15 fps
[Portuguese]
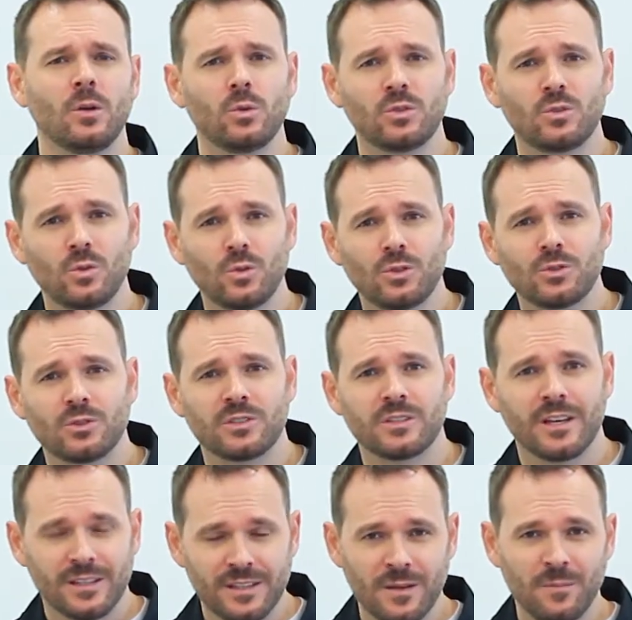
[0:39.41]
Os tuchos
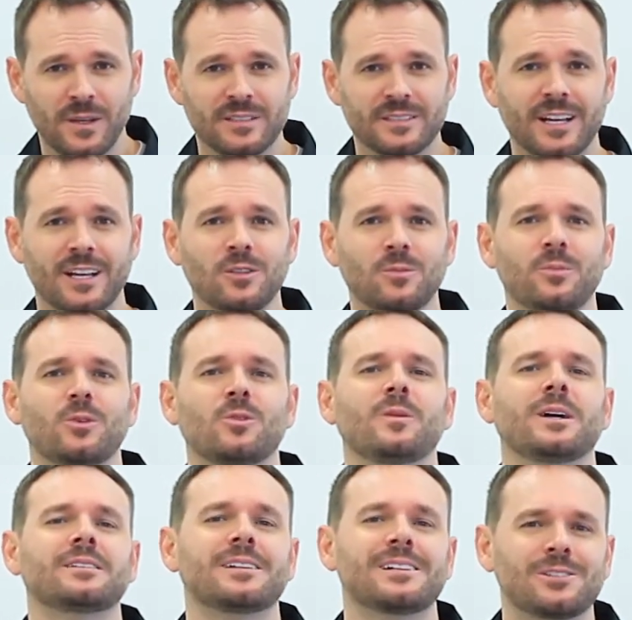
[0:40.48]
têm passado por
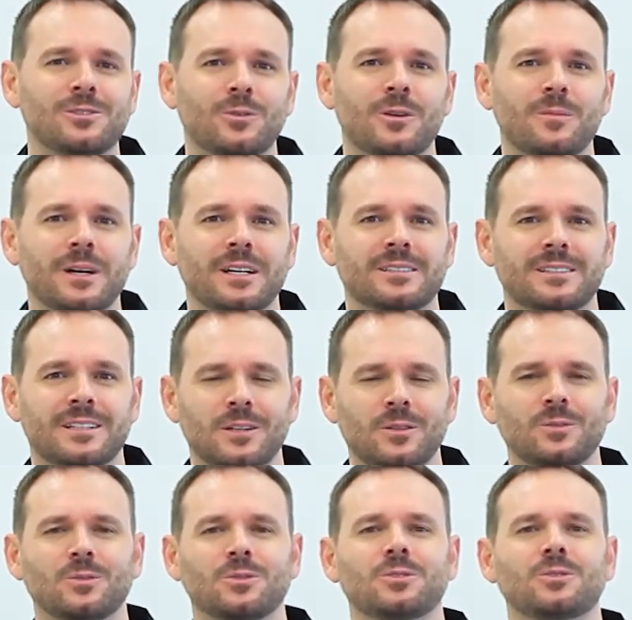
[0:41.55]
uma transformação
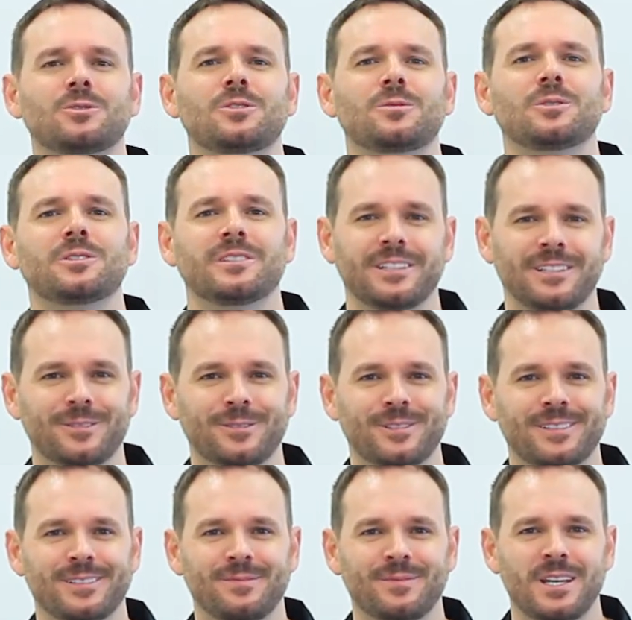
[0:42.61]
nos últimos
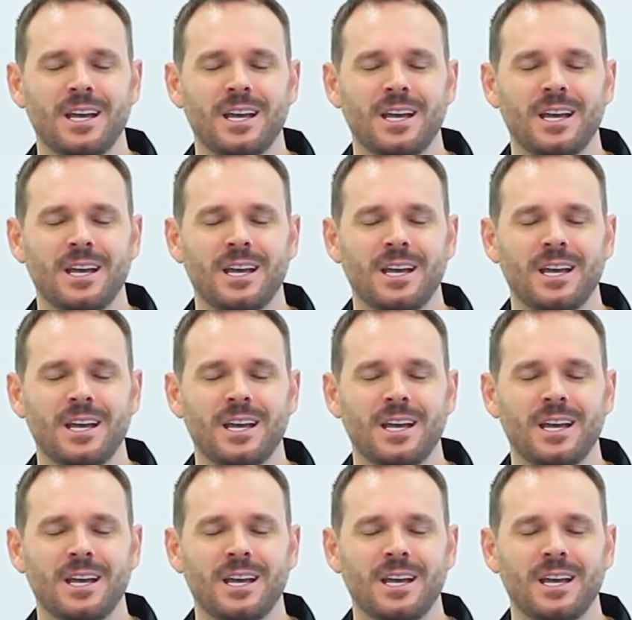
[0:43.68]
anos.